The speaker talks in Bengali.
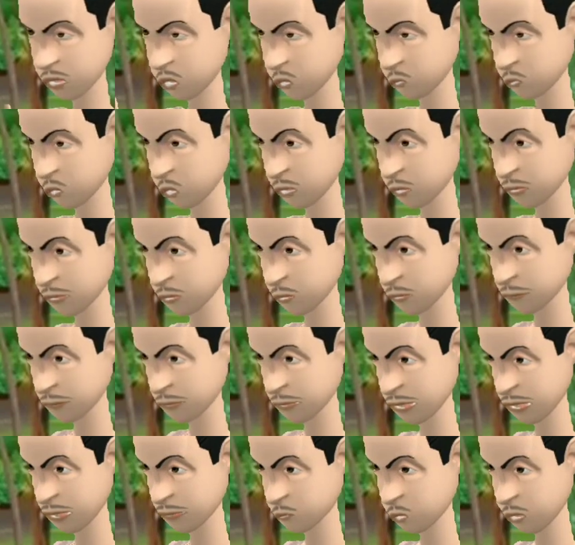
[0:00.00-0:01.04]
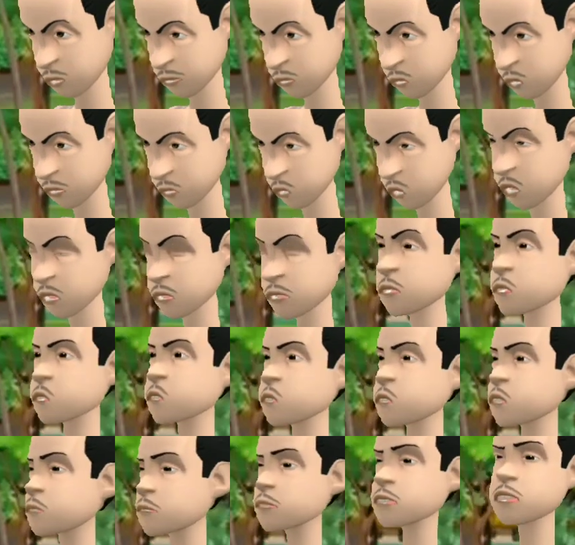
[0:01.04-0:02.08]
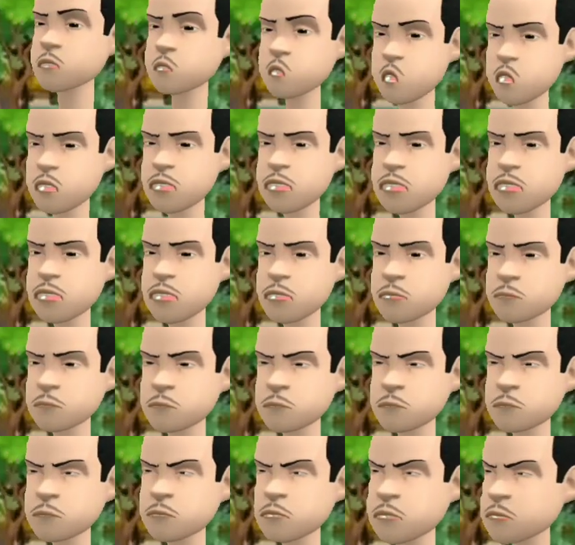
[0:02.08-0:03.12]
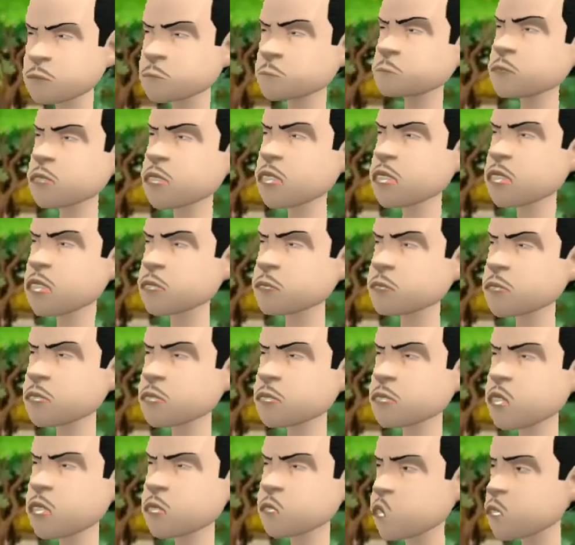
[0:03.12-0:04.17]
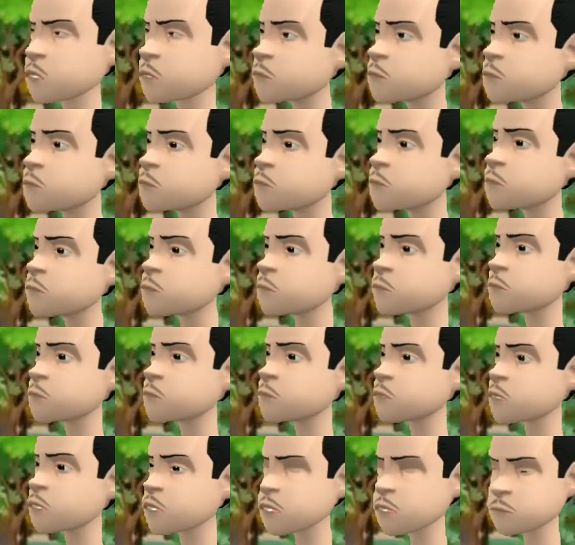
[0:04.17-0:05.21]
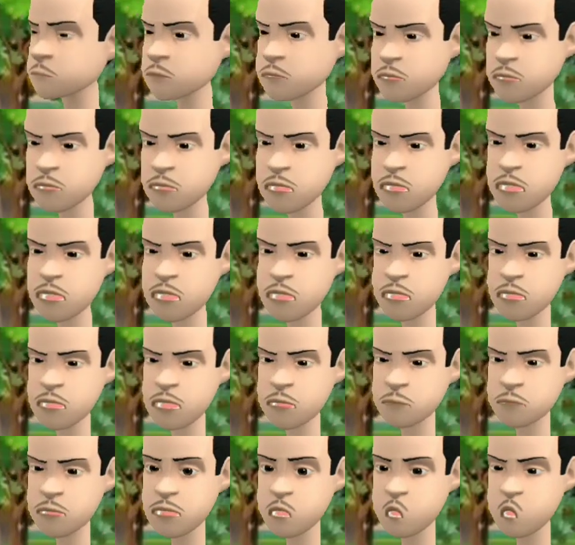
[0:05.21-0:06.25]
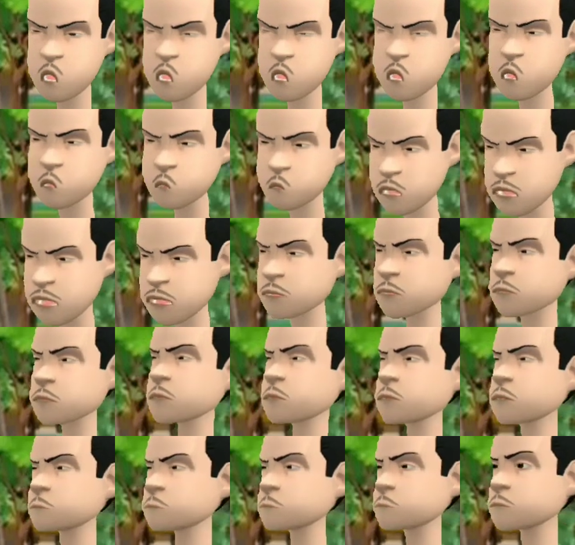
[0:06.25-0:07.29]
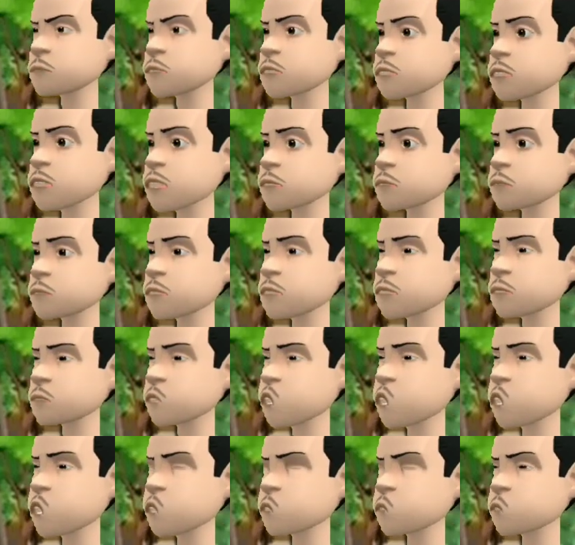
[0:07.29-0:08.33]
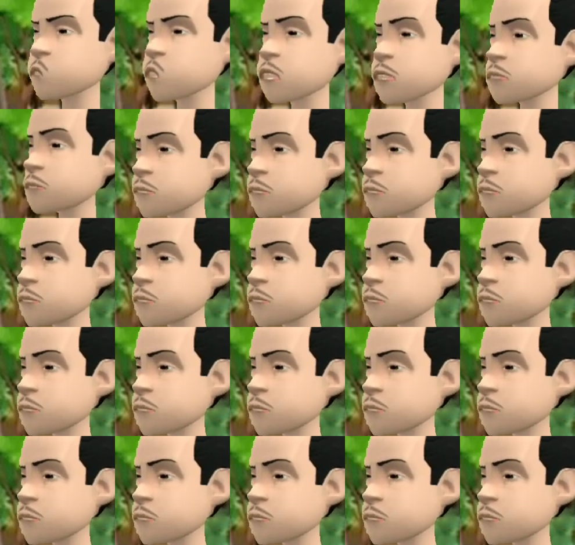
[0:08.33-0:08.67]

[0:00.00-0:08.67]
আমার তরমুজ নেন ছোট বড় মিলে গিয়ে গড়ে আশি টাকা দিতে হইবে পিস এই দামে যদি হয় তাই নিতে পারবেন নাইলে রাস্তা মাপেন